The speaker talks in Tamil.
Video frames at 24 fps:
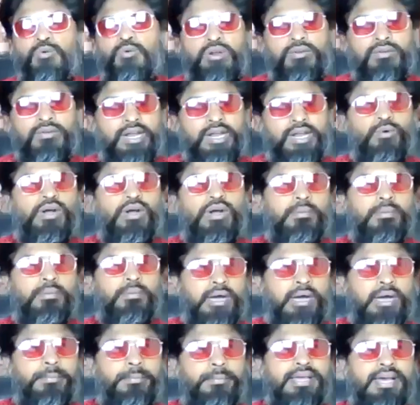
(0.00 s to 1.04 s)
ஒருவேளை உங்க
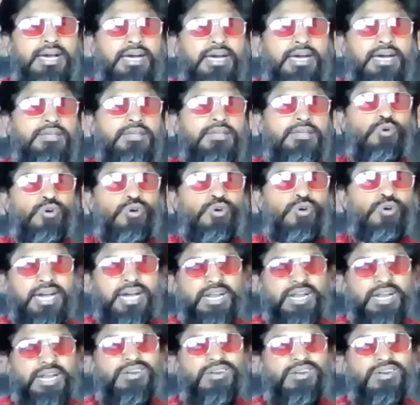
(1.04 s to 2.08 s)
மாமியாரு உங்க
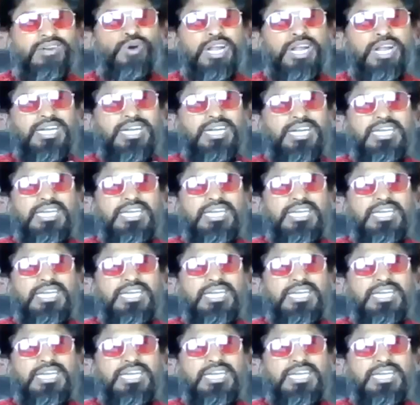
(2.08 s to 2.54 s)
கணவரோட